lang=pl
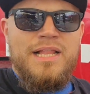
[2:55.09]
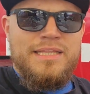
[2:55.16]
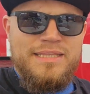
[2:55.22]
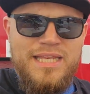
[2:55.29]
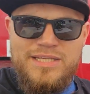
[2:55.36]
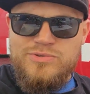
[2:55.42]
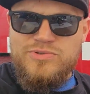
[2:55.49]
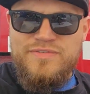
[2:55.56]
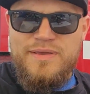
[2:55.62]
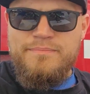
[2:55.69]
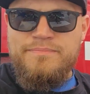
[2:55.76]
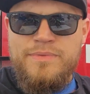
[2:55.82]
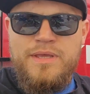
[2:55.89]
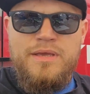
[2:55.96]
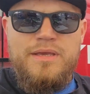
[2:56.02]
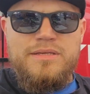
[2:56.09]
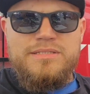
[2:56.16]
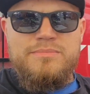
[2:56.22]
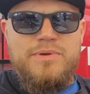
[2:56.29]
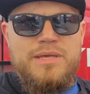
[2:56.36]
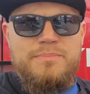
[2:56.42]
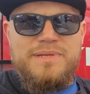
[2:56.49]
Teraz już wiem z
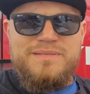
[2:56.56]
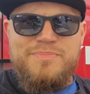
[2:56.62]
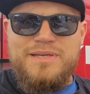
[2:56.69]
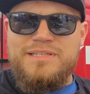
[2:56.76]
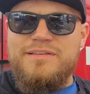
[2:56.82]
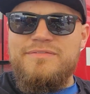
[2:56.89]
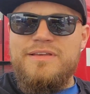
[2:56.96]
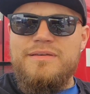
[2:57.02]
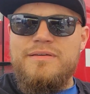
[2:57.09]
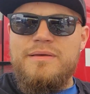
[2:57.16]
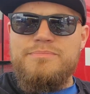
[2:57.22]
mojej perspektywy,